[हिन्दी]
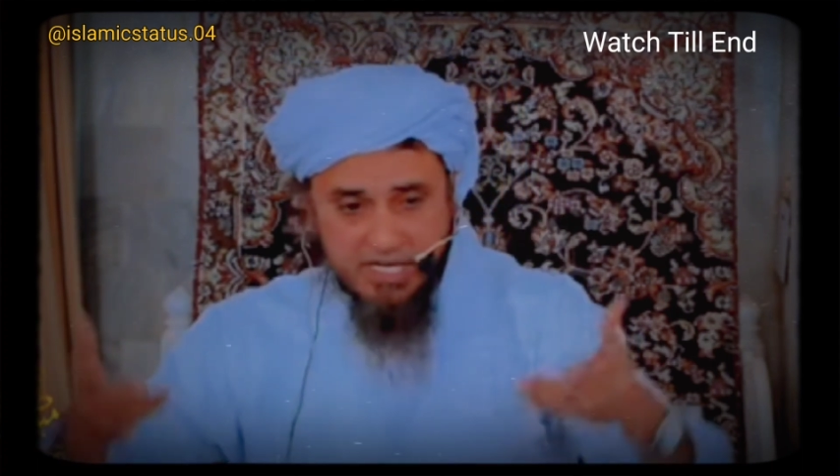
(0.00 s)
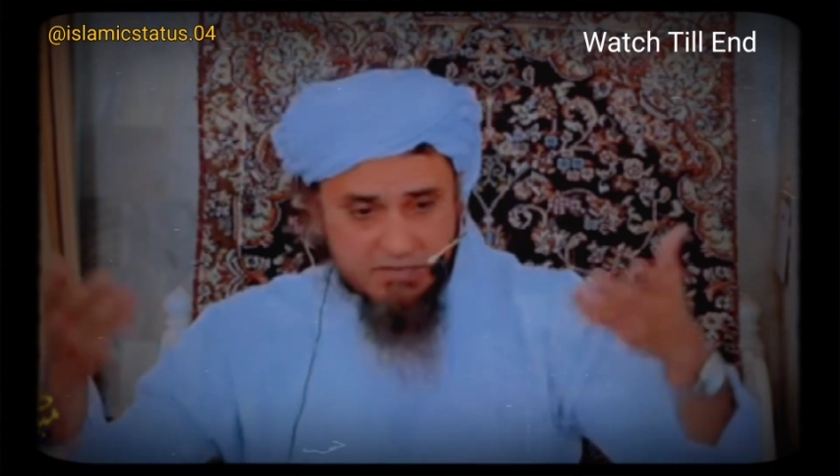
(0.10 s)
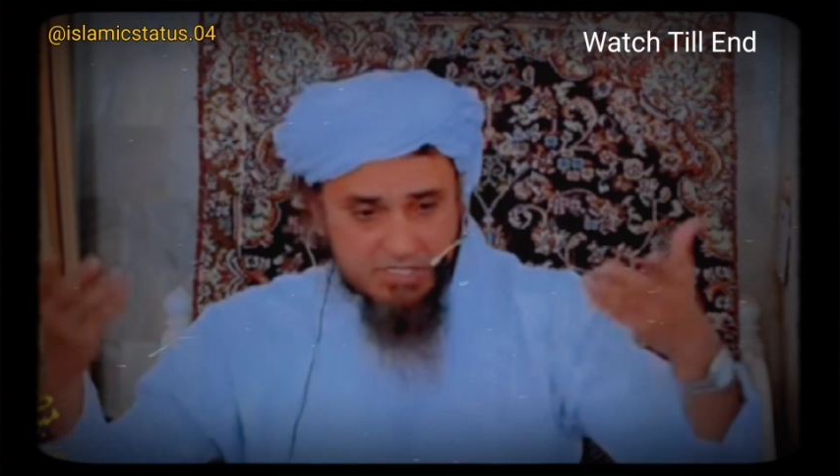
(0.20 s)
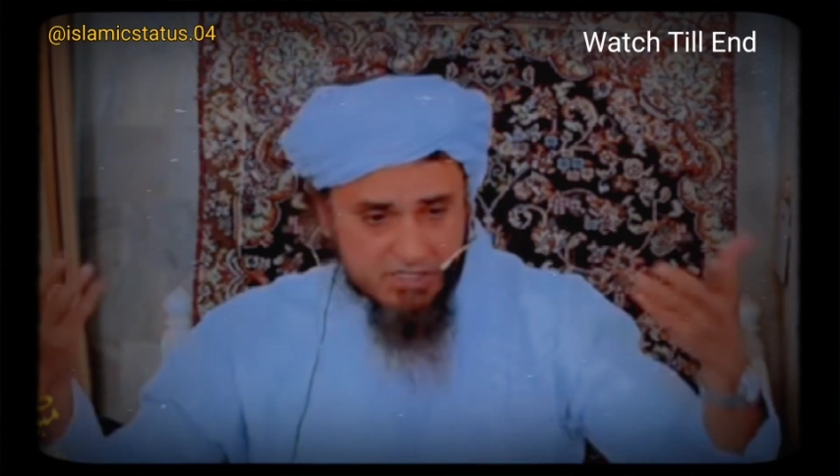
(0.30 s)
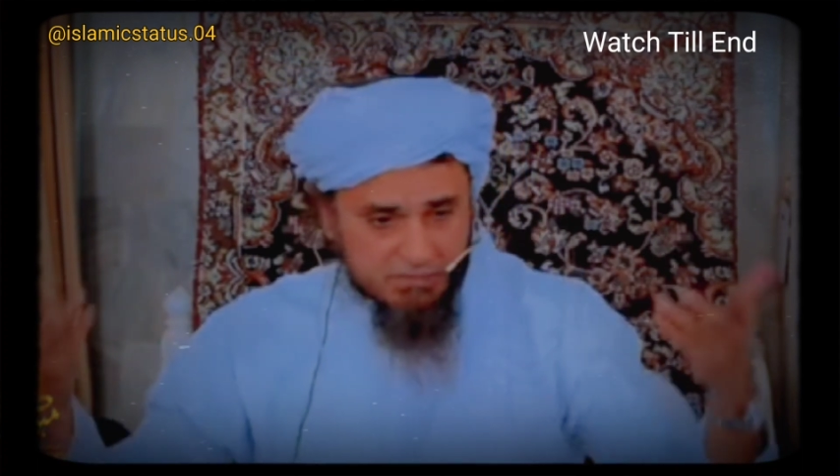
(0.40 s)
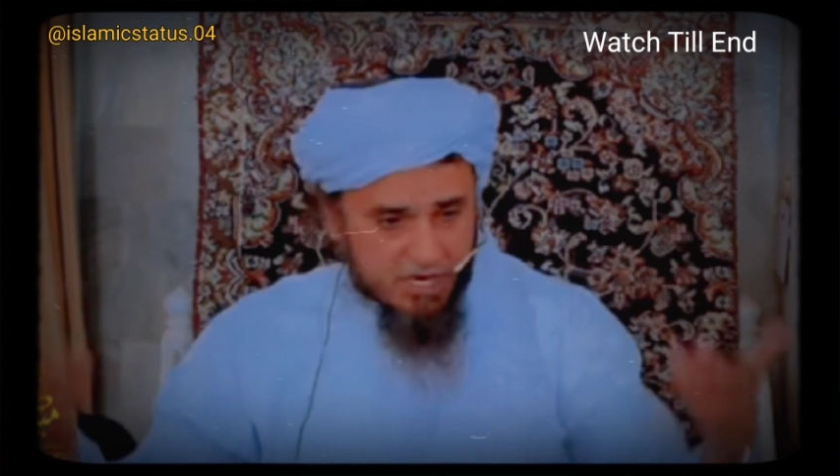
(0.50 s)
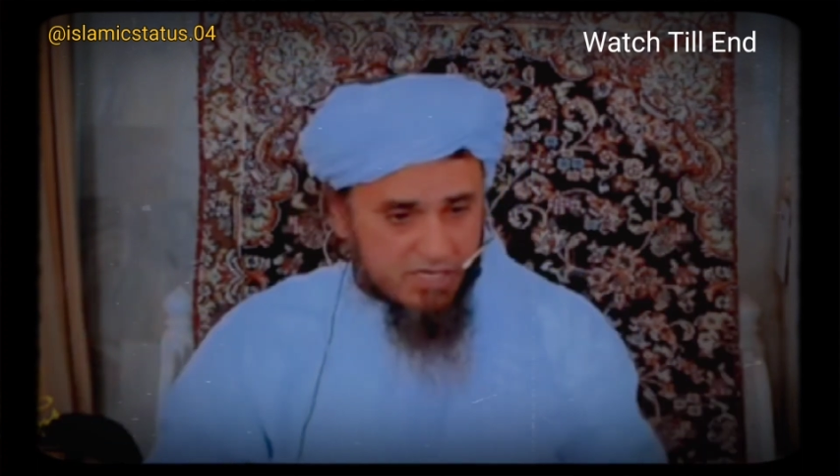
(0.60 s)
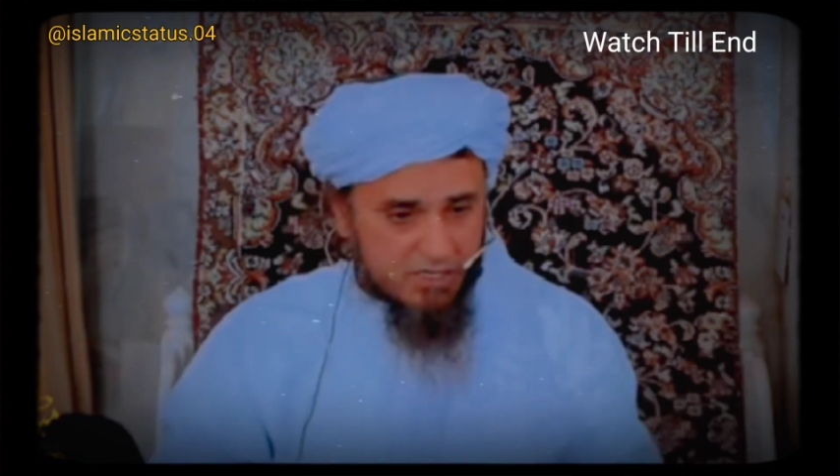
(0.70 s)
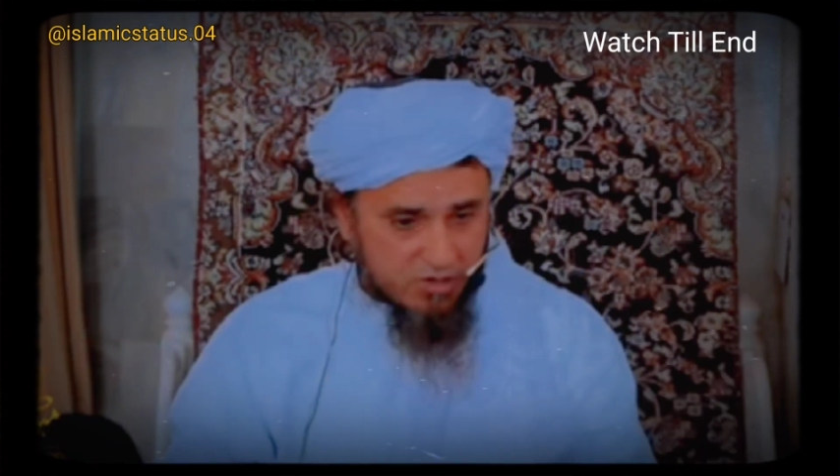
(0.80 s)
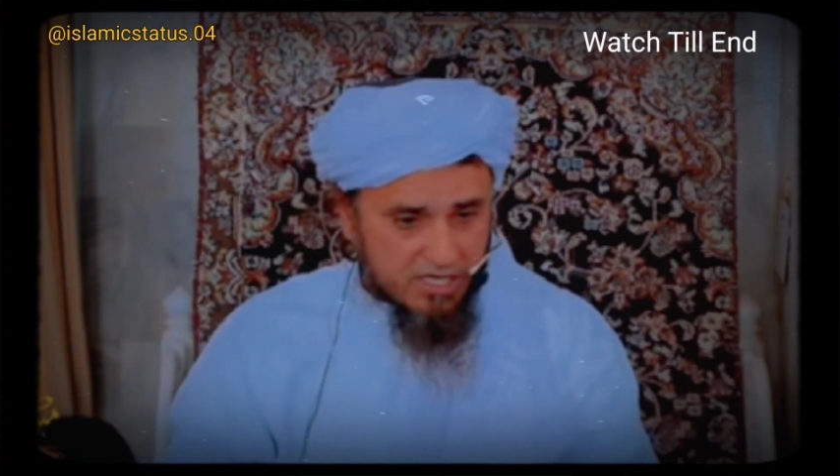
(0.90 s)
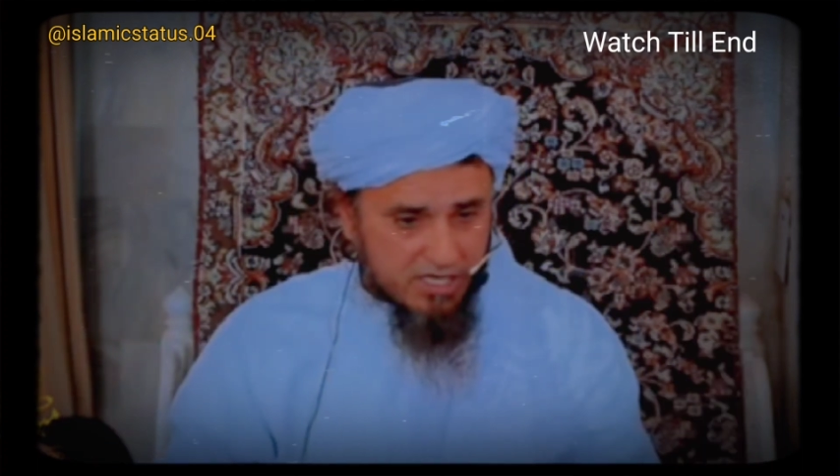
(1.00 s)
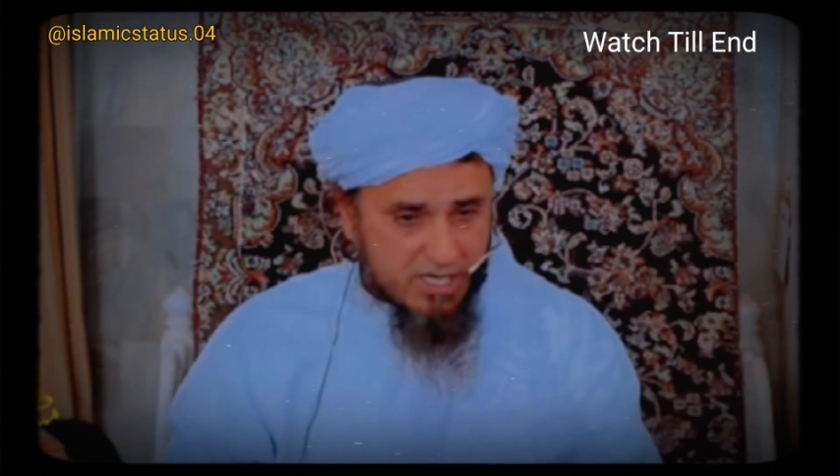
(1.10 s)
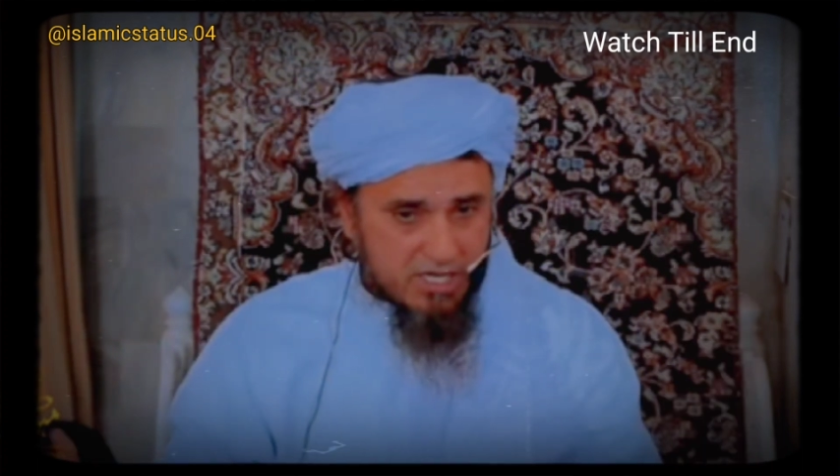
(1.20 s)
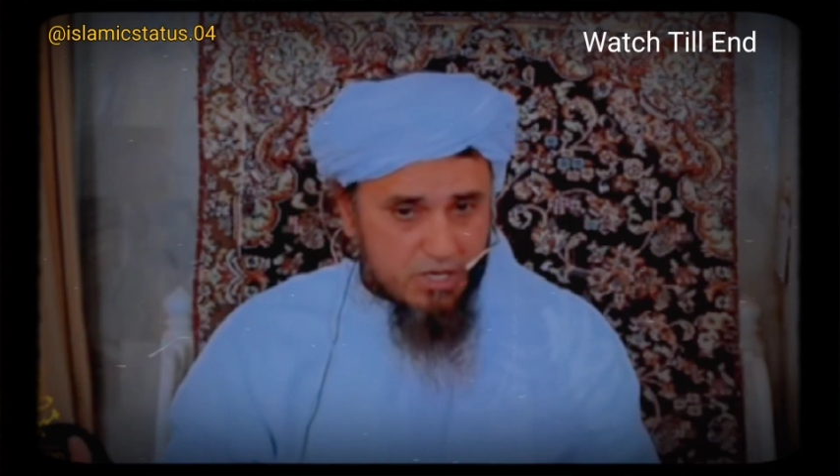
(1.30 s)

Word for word: के या जिसम भारी होने के